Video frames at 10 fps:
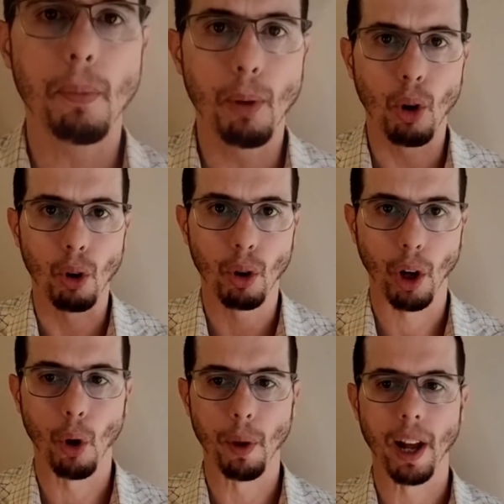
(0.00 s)
muy
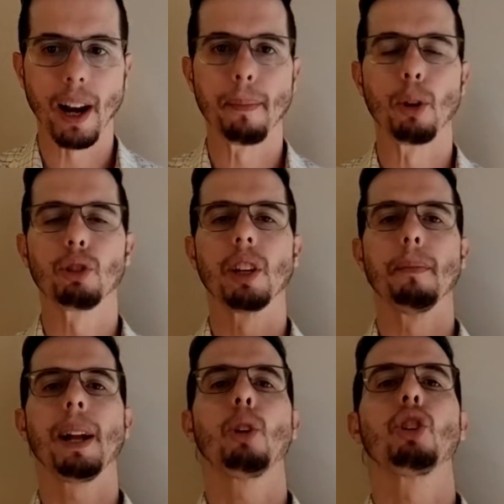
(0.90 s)
poco que gobierna, pero sin
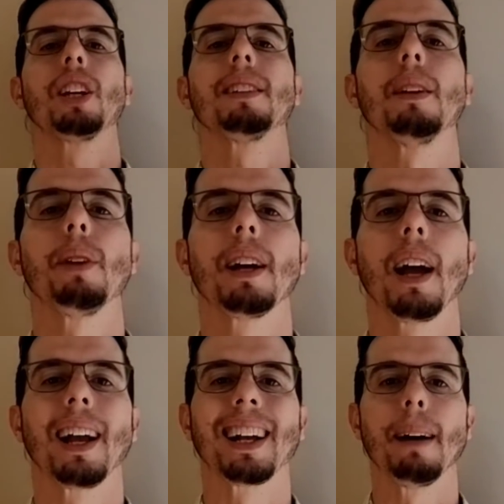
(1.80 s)
embargo ya se
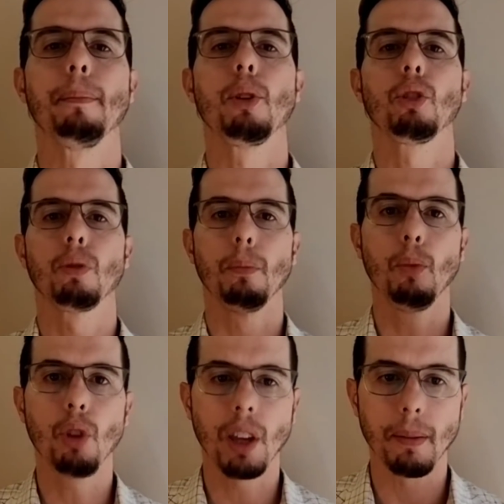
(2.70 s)
ven cambios
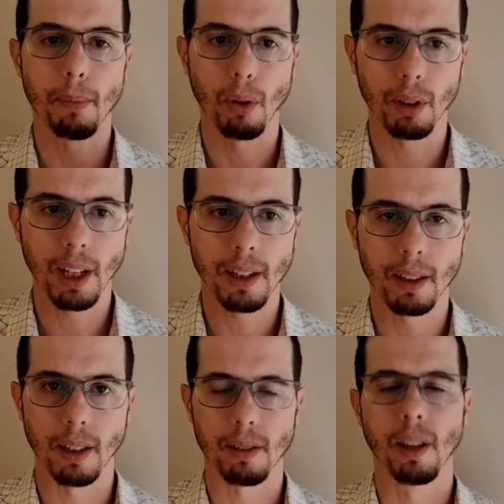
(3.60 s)
muy
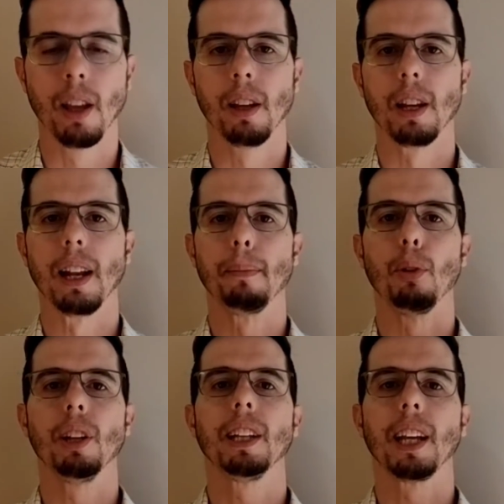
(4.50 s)
importantes en la
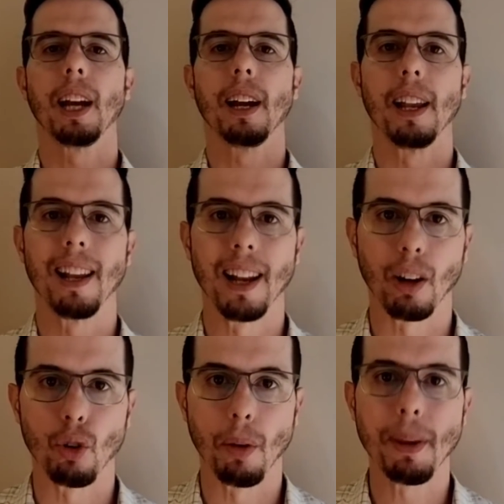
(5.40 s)
política, en
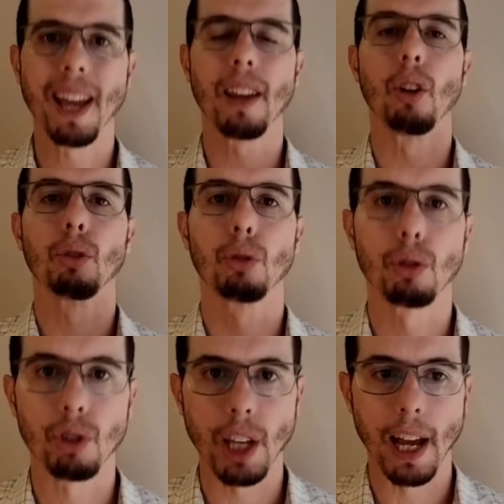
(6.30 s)
la economía y en lo
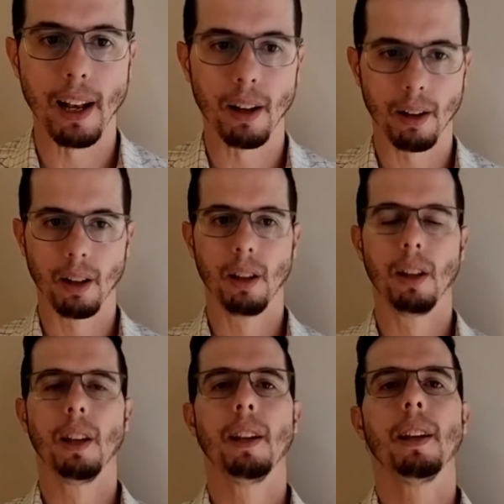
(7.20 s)
social.
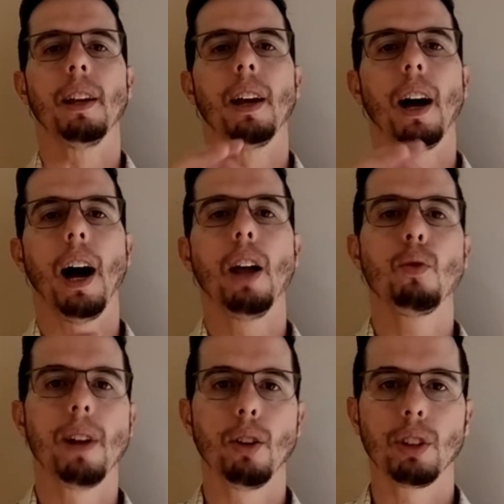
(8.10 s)

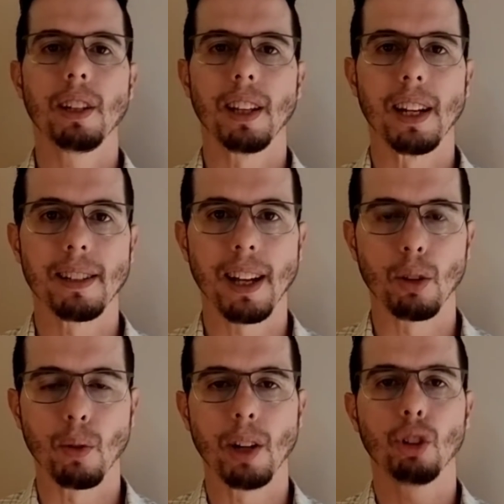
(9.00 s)
Hay una nota
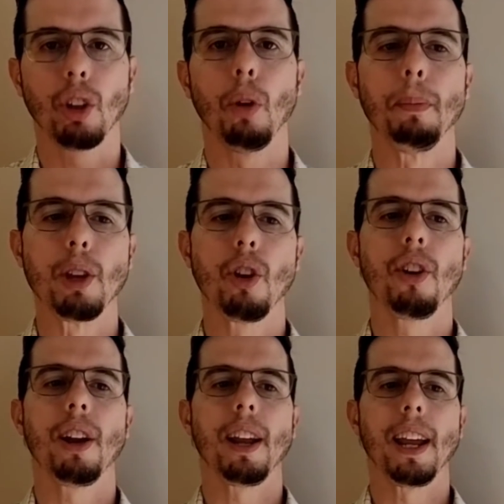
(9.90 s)
interesante, una nota de
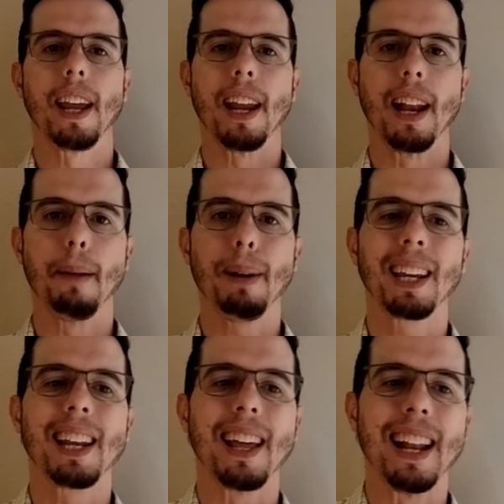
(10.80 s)
opinión en la
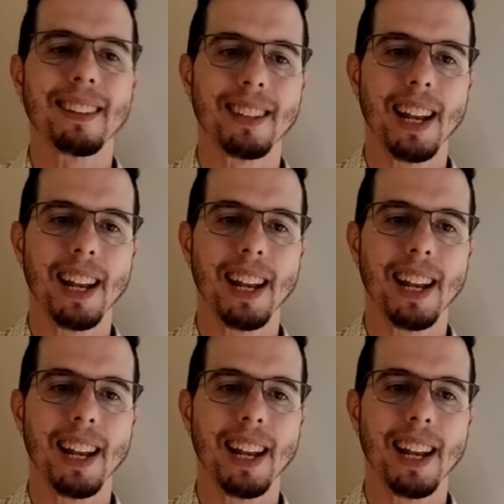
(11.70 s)
página de la